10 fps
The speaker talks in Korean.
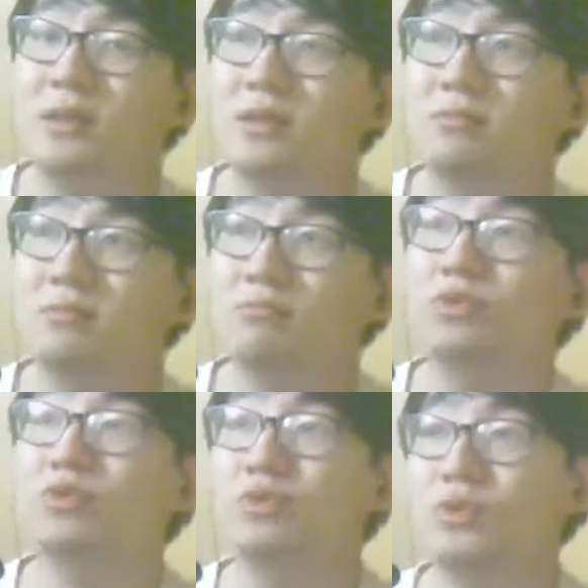그냥
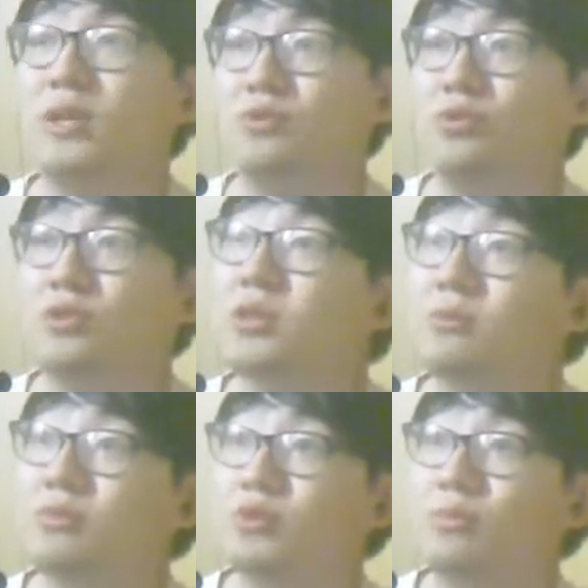이렇게 소식
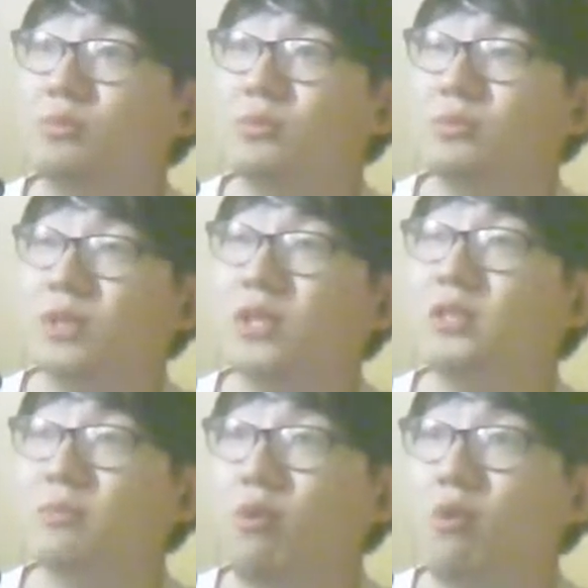좀
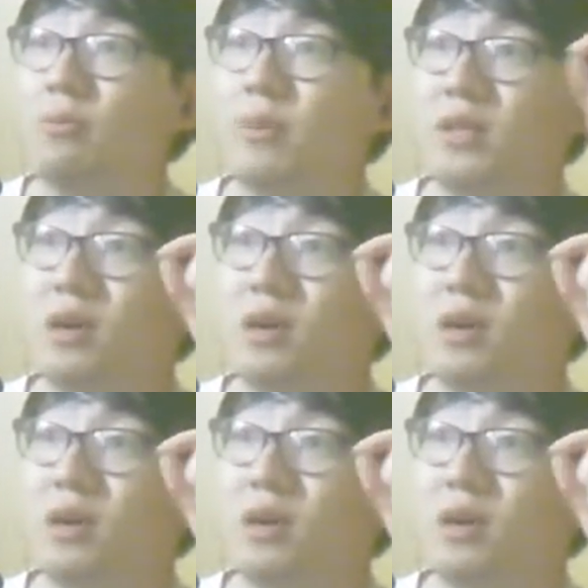살짝 보기만